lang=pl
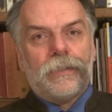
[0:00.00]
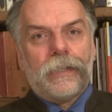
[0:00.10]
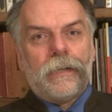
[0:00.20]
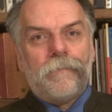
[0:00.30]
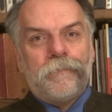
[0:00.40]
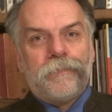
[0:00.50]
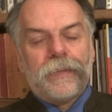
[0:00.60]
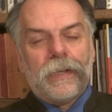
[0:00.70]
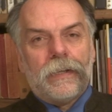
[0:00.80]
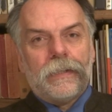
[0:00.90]
że
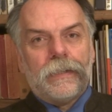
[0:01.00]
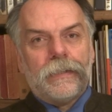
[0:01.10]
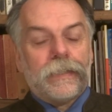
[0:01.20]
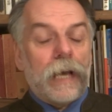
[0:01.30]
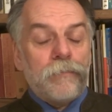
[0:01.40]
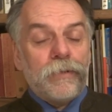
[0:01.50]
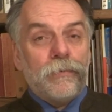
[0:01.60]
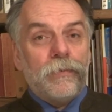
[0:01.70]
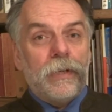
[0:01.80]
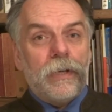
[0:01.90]

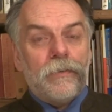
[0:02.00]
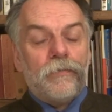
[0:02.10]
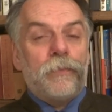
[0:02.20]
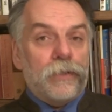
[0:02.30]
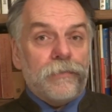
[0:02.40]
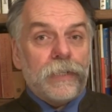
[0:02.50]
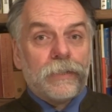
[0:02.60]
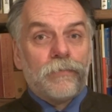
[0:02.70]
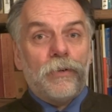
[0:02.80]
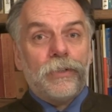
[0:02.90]
zabił w porywie
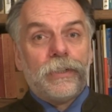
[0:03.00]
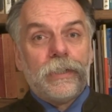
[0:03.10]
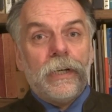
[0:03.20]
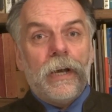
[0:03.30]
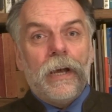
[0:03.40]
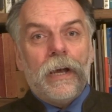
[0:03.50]
złości e,